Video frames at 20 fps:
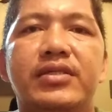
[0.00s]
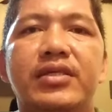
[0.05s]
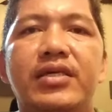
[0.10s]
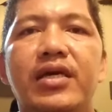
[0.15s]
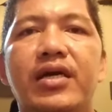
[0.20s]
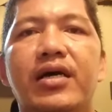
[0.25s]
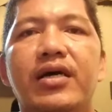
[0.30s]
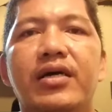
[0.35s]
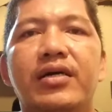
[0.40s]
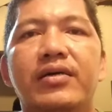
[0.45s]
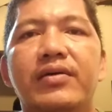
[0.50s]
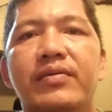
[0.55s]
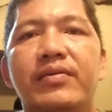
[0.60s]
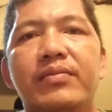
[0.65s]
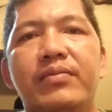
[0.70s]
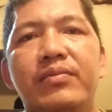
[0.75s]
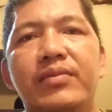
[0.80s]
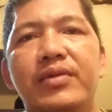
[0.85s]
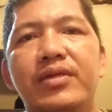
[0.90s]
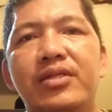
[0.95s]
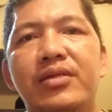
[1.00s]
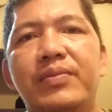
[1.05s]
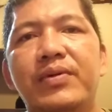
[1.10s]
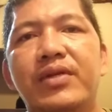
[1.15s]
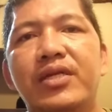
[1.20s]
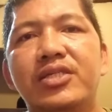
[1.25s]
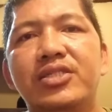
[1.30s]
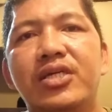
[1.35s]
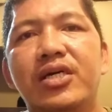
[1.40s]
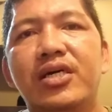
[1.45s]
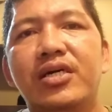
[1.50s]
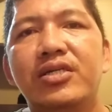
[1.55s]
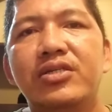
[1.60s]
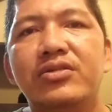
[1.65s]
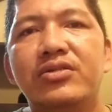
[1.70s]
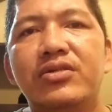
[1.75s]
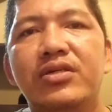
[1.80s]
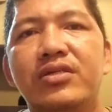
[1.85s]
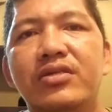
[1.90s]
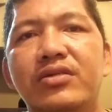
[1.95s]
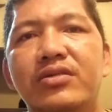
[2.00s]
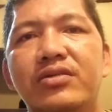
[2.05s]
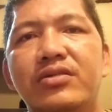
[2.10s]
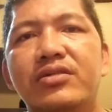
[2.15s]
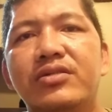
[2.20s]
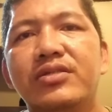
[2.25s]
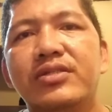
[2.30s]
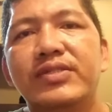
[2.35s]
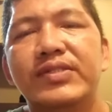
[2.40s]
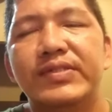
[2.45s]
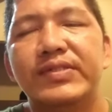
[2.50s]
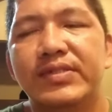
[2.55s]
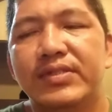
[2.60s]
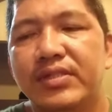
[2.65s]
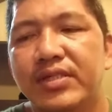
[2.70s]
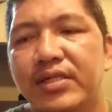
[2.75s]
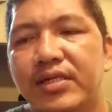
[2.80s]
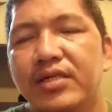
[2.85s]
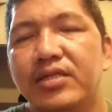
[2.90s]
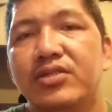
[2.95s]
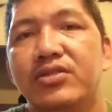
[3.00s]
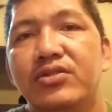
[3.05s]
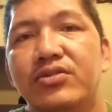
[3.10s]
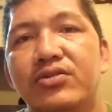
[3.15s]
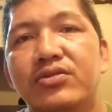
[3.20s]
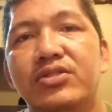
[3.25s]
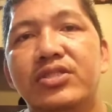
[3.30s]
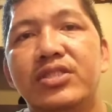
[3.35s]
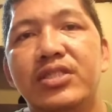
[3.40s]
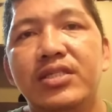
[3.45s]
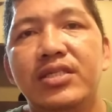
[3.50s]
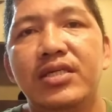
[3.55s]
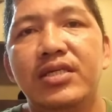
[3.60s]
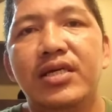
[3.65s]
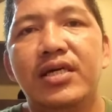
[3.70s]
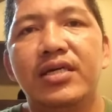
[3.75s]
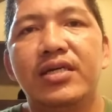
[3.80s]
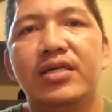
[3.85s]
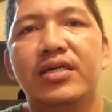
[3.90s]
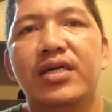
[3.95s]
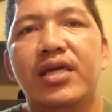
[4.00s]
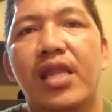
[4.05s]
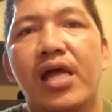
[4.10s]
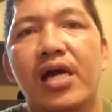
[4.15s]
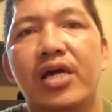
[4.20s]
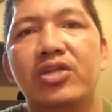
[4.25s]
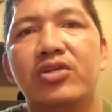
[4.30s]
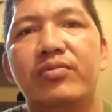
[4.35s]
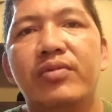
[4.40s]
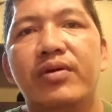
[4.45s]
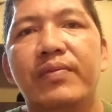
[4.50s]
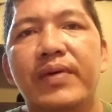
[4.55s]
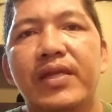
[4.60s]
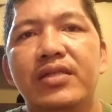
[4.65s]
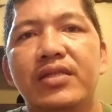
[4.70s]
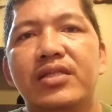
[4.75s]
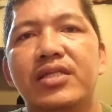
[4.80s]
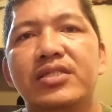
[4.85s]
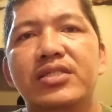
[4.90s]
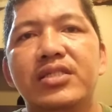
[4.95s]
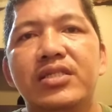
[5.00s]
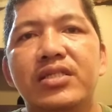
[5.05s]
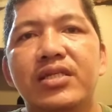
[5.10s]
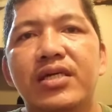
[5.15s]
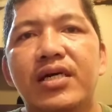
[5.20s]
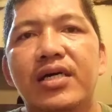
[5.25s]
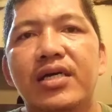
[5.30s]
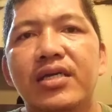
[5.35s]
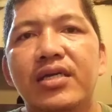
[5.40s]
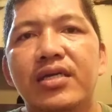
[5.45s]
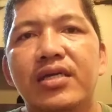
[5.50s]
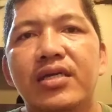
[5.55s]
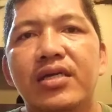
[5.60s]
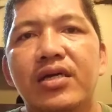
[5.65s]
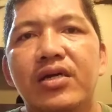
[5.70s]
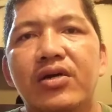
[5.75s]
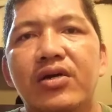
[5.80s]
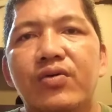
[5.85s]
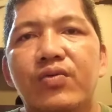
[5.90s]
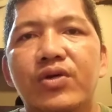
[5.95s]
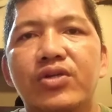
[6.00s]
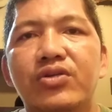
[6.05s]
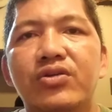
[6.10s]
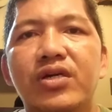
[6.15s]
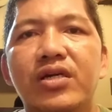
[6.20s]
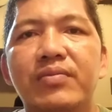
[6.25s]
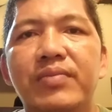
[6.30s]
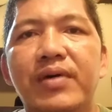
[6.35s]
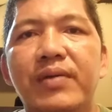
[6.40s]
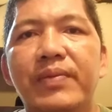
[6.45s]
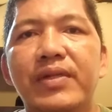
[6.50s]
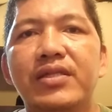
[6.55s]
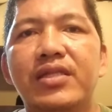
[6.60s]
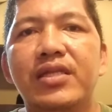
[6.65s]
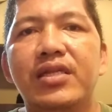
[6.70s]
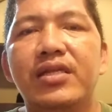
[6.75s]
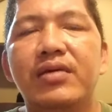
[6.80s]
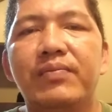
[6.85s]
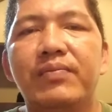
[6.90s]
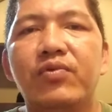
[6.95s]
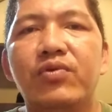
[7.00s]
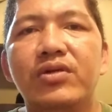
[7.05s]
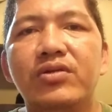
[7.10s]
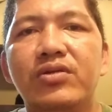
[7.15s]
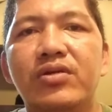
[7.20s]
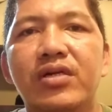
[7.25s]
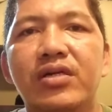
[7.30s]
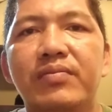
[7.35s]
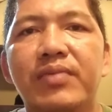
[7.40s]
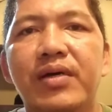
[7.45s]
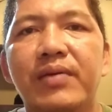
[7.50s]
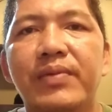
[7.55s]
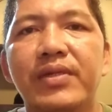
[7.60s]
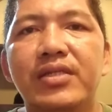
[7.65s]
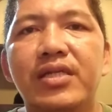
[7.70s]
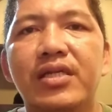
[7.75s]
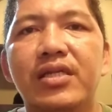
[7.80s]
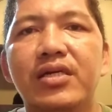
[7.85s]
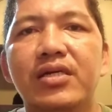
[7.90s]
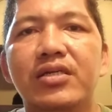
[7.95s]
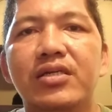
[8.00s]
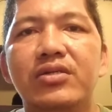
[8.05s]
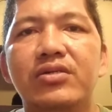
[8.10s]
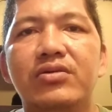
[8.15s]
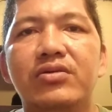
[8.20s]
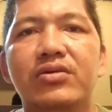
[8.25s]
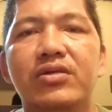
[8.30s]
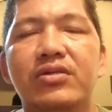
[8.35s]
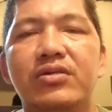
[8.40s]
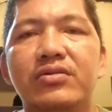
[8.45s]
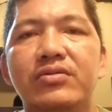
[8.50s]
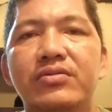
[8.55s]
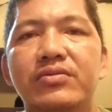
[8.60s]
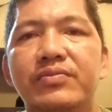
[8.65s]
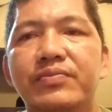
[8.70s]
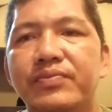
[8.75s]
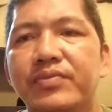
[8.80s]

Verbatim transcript: yeah, may diferensya ang inyong ano, ang inyong CDI. Kailangan nyo magpalit ng CDI. Huwag nyo agad papalitan, huwag nyo agad papalitan ng inyong ano,